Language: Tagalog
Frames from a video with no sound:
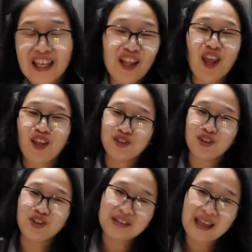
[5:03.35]

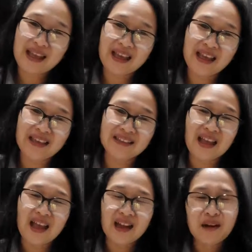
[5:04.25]
ine-entertain,
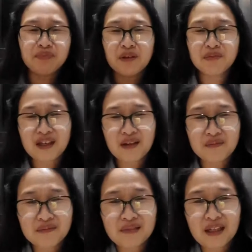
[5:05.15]
ramdam na
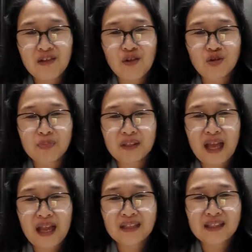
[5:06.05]
ramdam nila yung
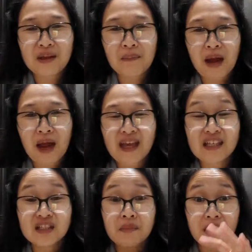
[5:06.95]
hospitality sa
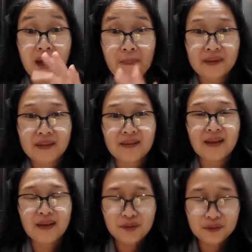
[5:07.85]
bahay at sa magkakapatid
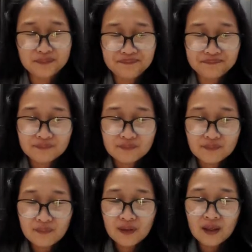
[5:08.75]
na yon.
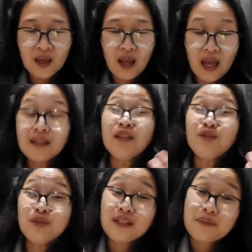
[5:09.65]
At
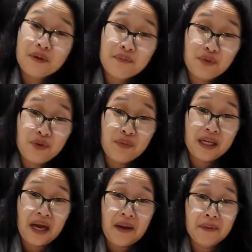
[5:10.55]
ganoon din naman po yung
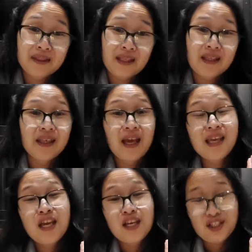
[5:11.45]
magkakapatid
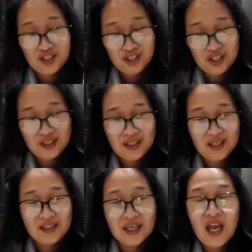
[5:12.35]
kay
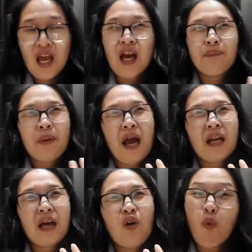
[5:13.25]
Jesus.
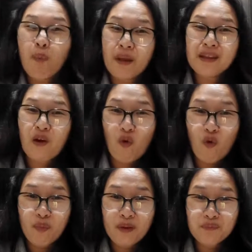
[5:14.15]
Parang open na
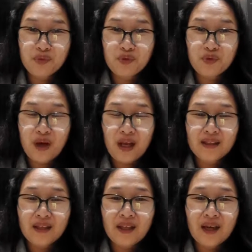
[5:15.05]
open po yung
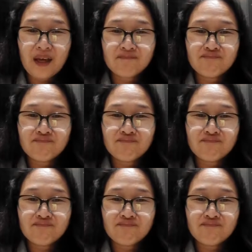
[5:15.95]
kanilang